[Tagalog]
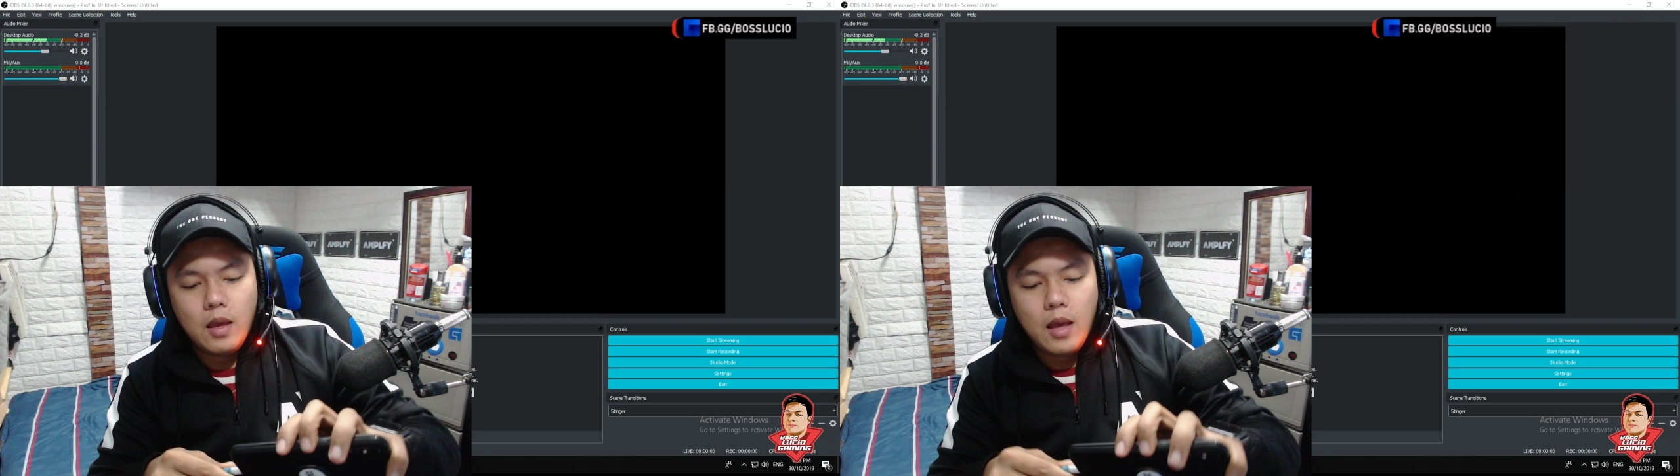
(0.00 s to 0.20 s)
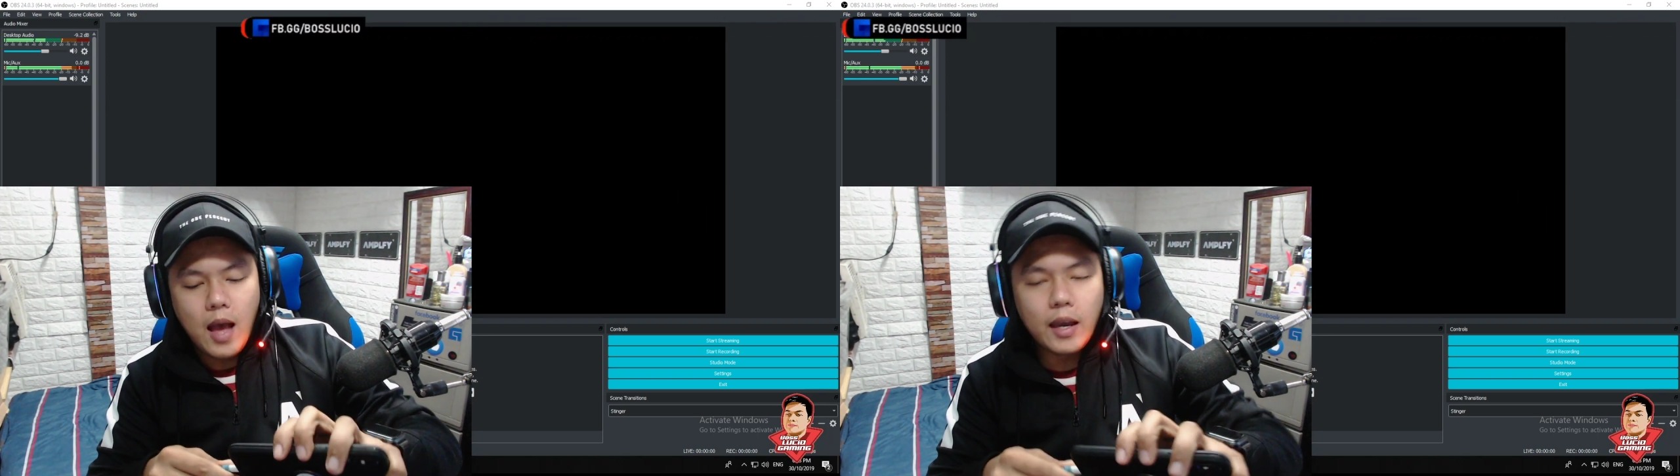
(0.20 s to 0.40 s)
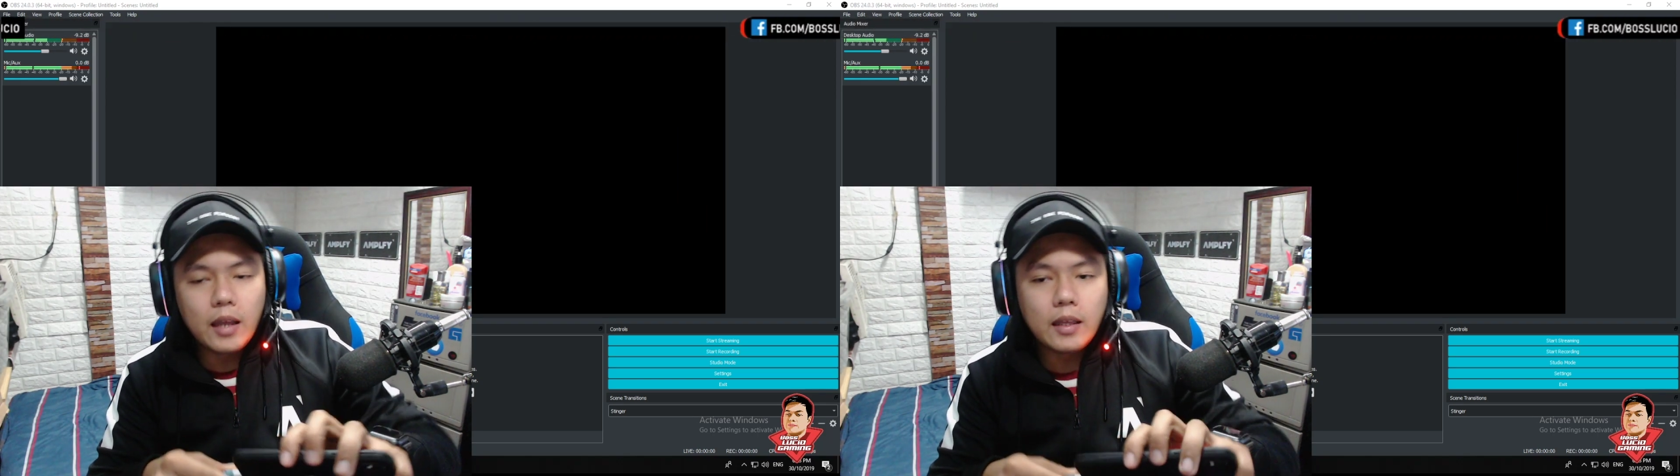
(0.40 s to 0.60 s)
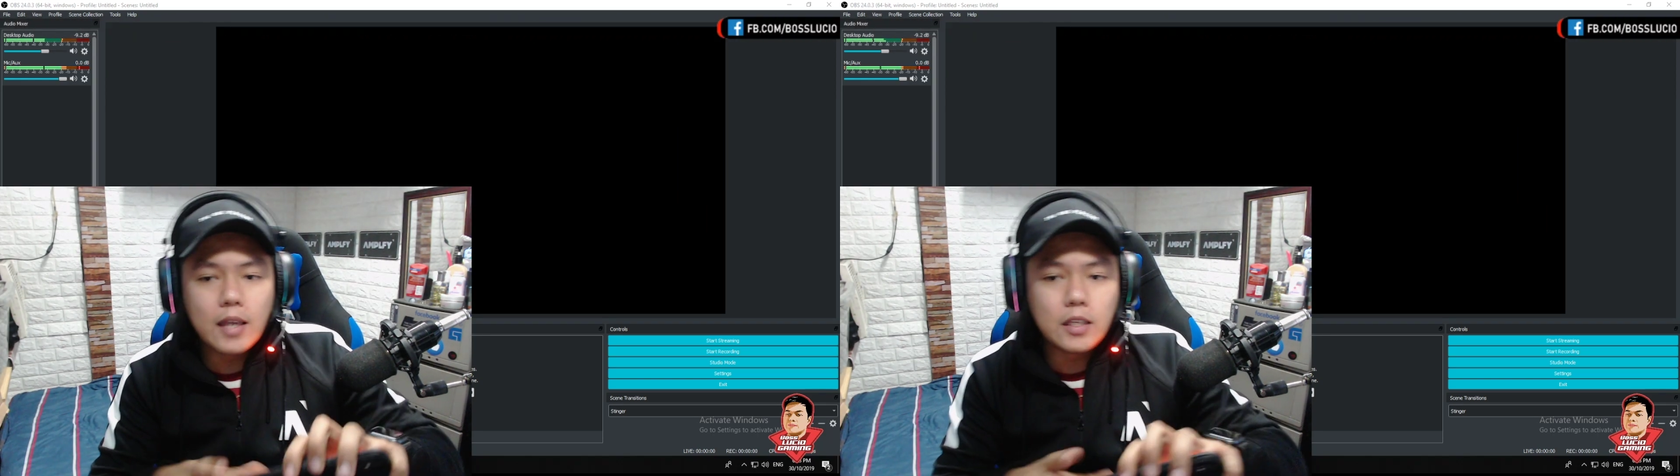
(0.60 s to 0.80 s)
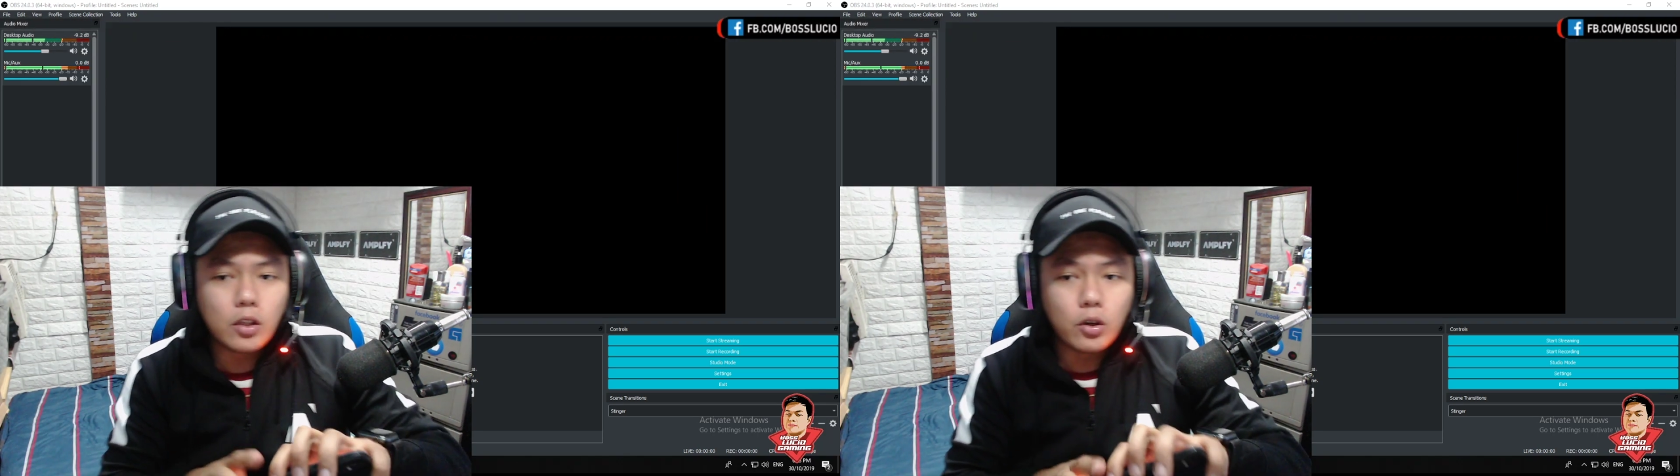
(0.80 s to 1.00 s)
Again
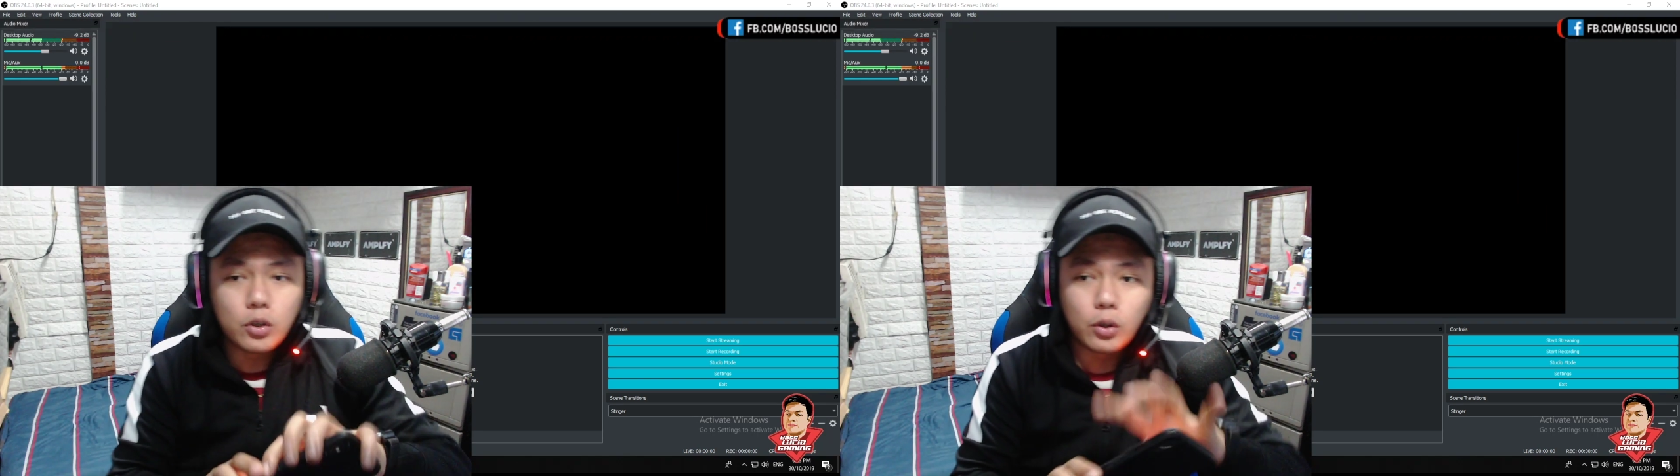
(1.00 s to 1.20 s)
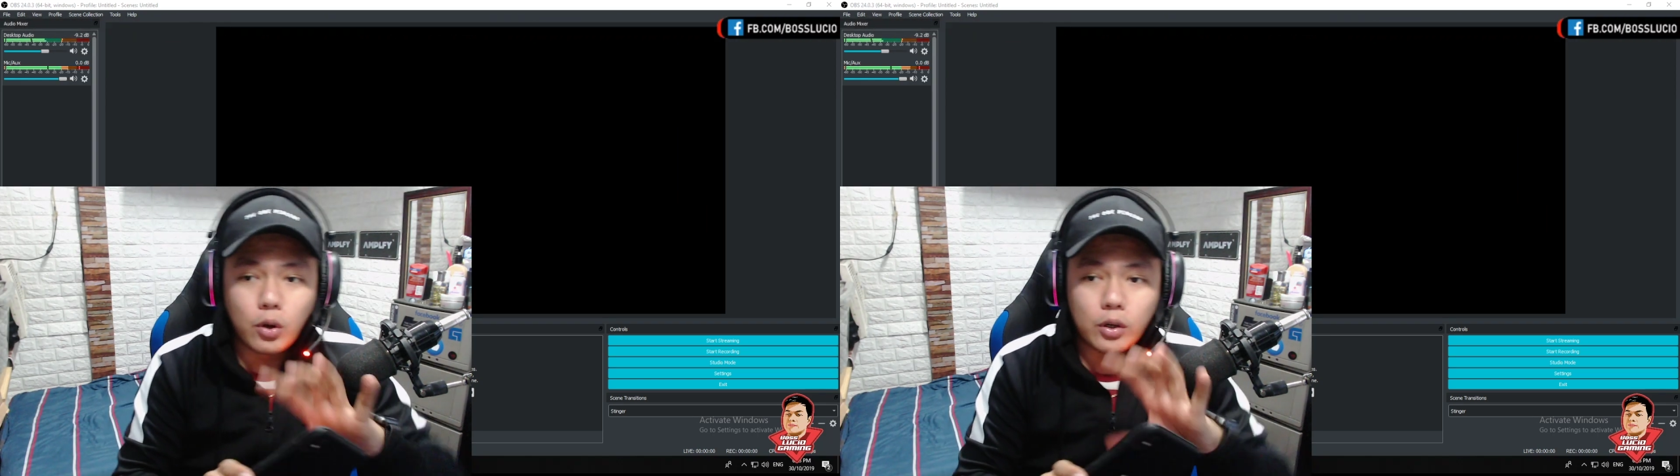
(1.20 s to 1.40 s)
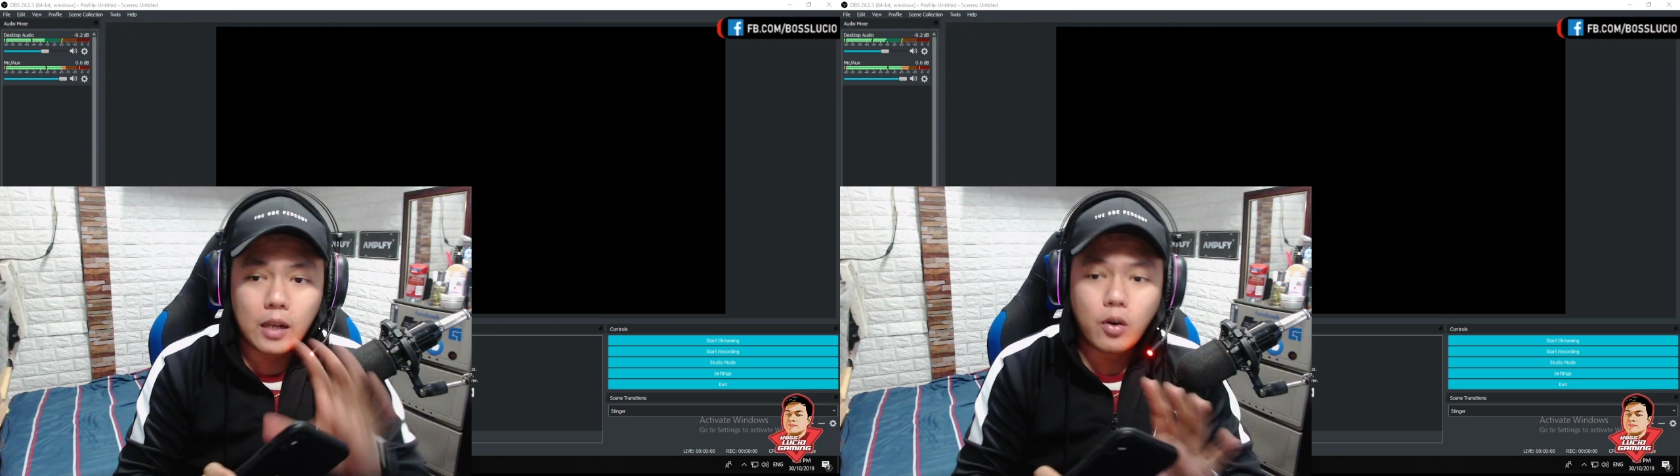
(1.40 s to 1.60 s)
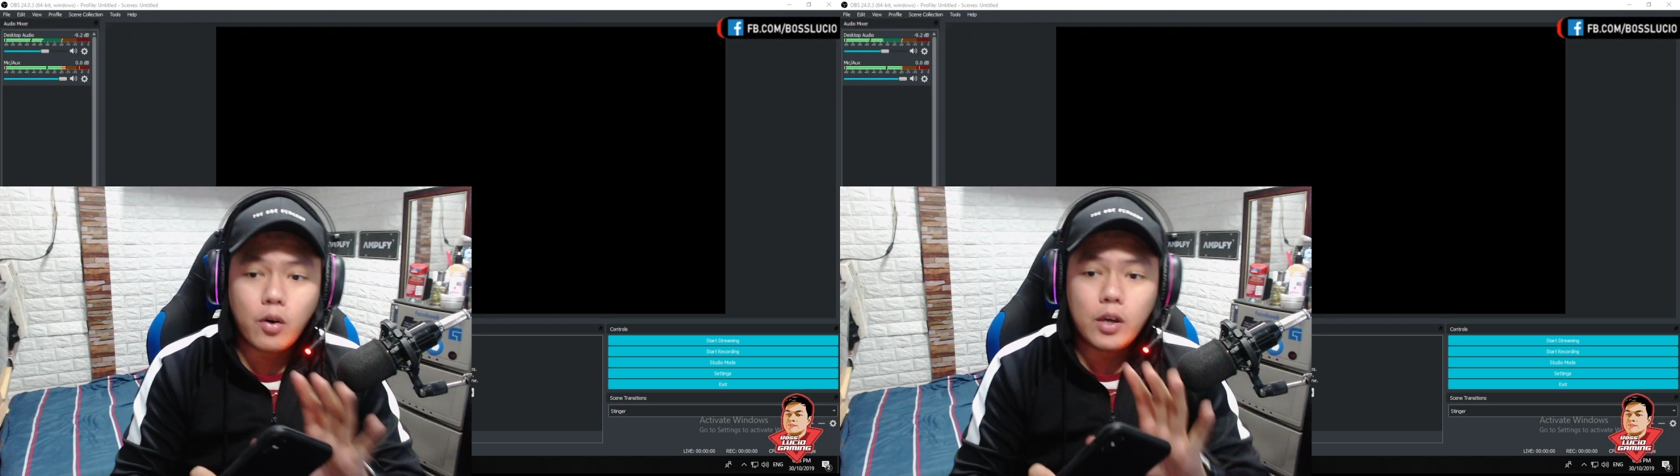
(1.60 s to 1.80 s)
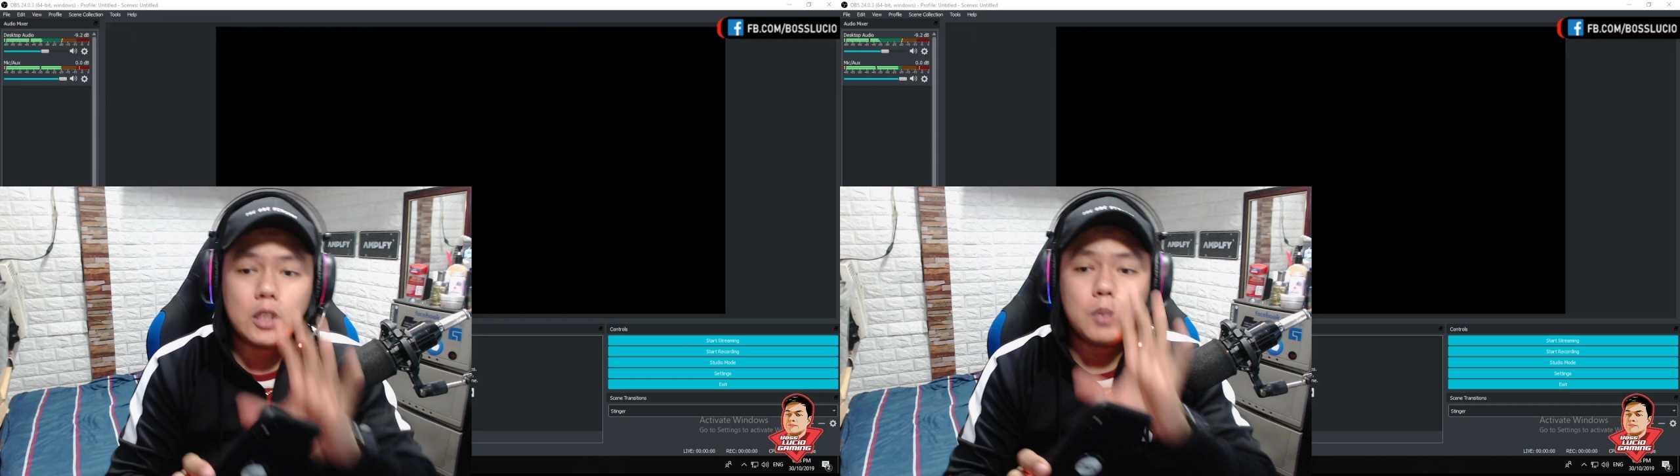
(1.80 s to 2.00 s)
guys, itong tutorial ko is